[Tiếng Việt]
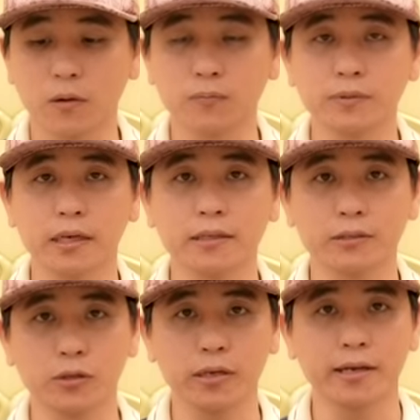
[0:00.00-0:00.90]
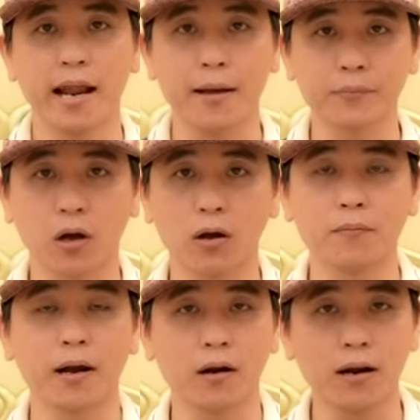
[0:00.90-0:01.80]
không những chuyên để đàm thoại
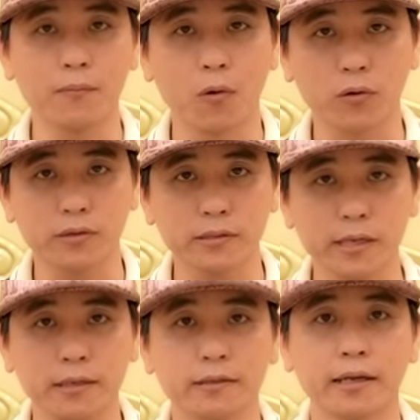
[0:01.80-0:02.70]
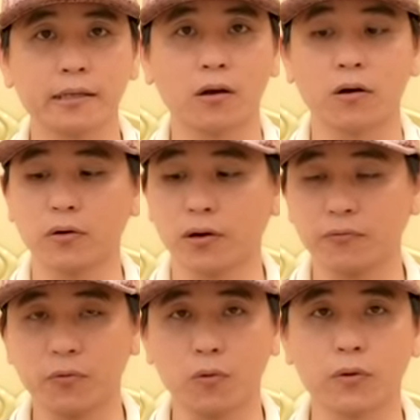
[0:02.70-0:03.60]
mà nó là một chiếc điện thoại gọi là
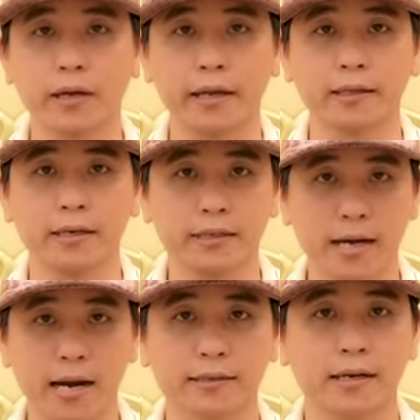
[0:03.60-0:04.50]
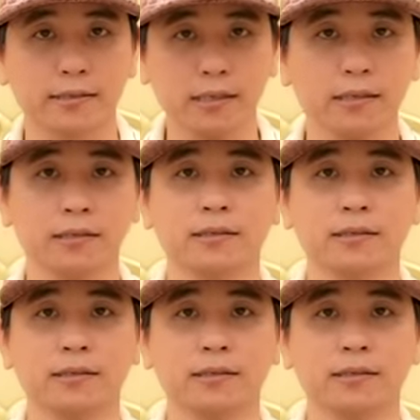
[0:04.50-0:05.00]
phụ kiện thời trang trang sức